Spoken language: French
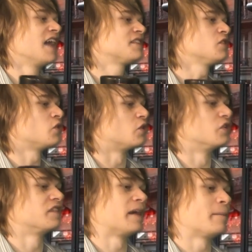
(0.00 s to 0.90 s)
attends,
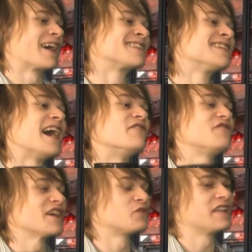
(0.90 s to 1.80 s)
euh, t'as pas que ça à
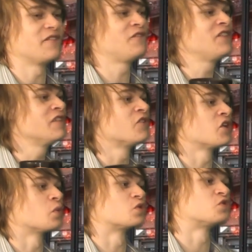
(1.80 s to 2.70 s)
faire de ta vie,
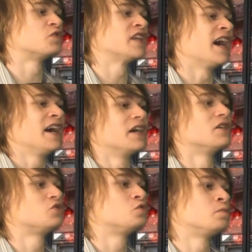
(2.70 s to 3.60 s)
voyons. Je veux dire, euh,
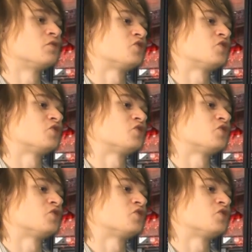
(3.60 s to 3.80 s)
tu peux